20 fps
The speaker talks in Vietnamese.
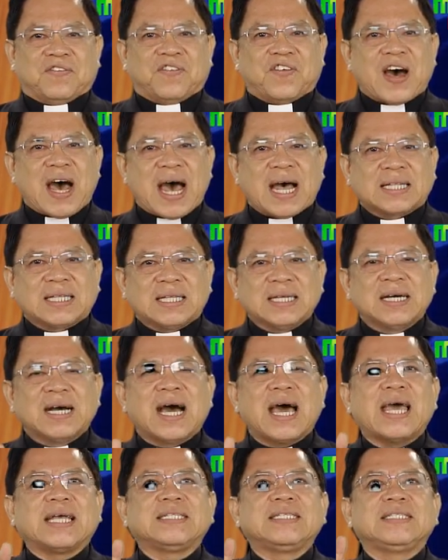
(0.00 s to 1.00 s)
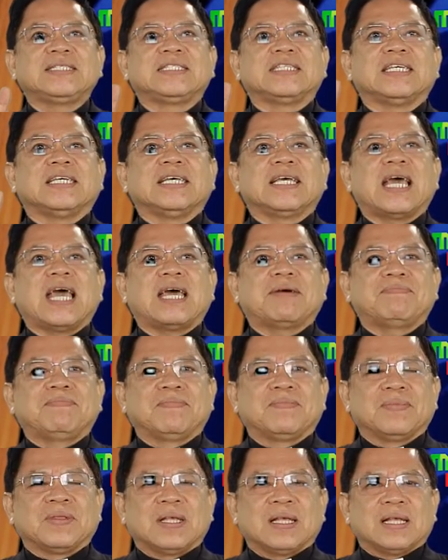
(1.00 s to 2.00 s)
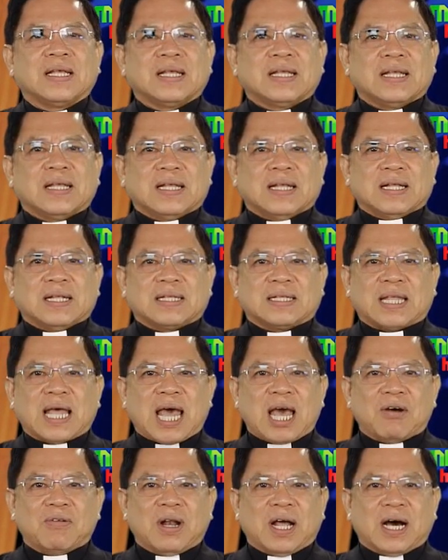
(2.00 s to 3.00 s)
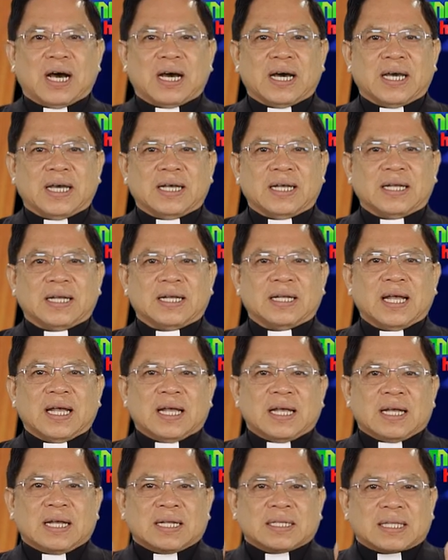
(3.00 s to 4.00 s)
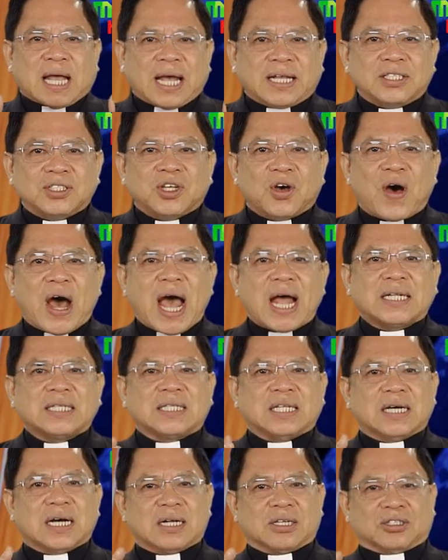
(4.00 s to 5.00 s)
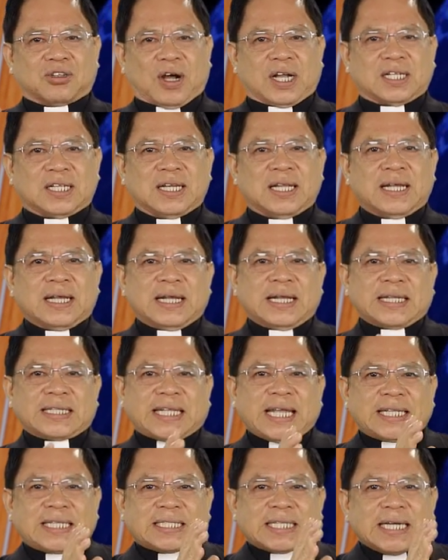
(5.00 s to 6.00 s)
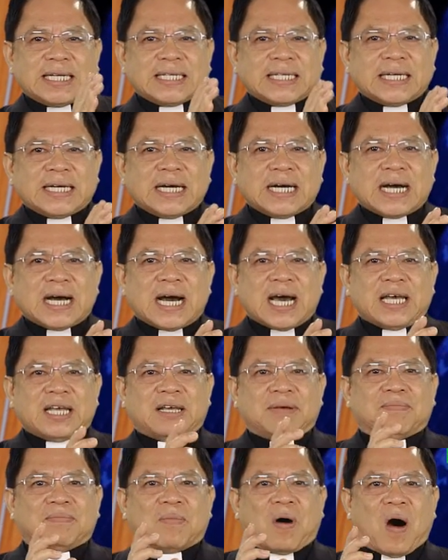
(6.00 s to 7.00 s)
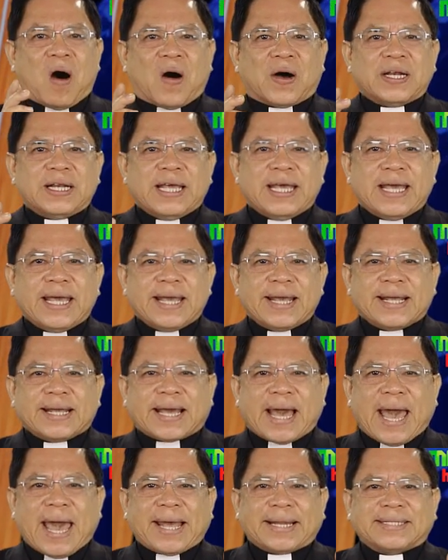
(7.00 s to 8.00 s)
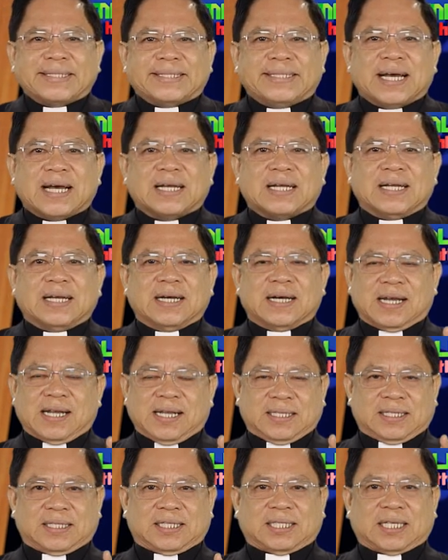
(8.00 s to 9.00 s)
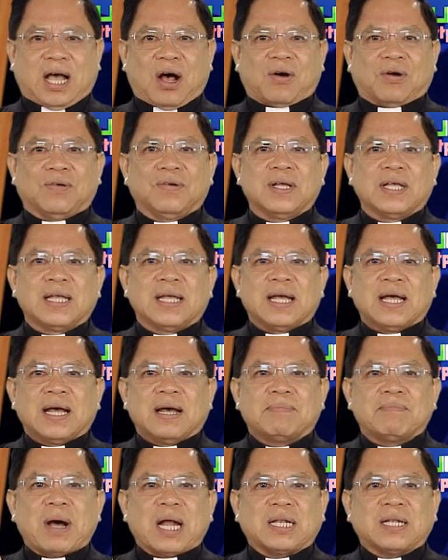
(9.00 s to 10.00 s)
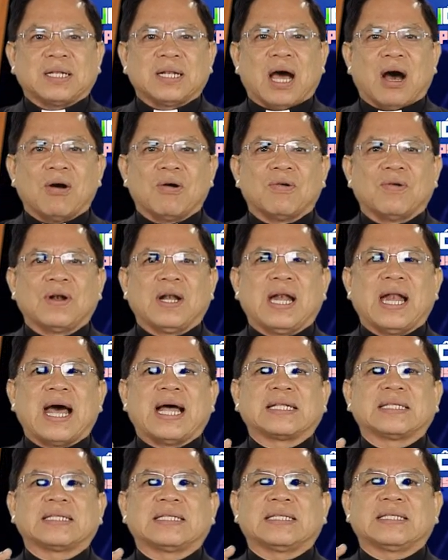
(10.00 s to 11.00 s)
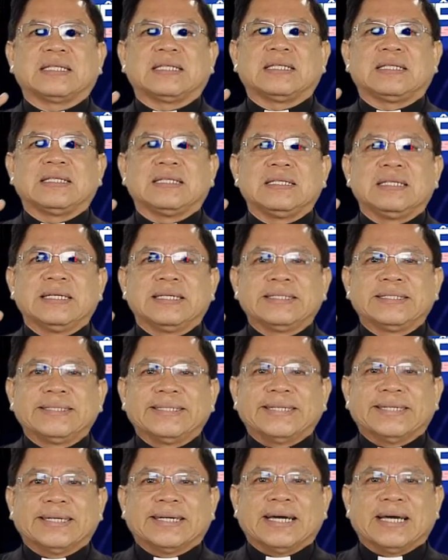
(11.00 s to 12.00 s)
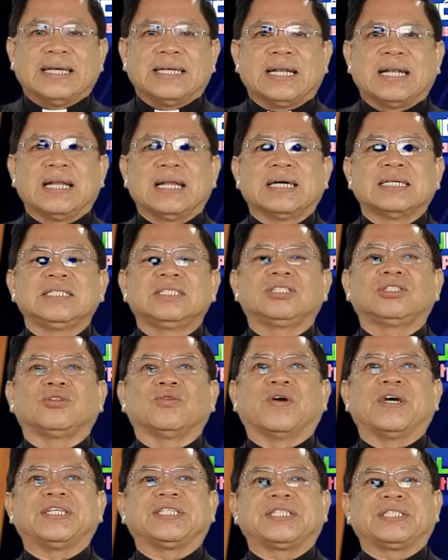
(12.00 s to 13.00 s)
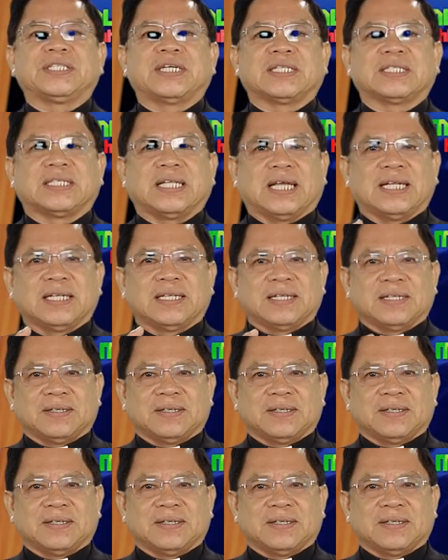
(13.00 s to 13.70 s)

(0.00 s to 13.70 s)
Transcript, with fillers: và thưa anh chị em theo lời thánh doan tường thuật thì từng người bỏ đi kẻ trước người sau bắt đầu là những người lớn tuổi trước tiên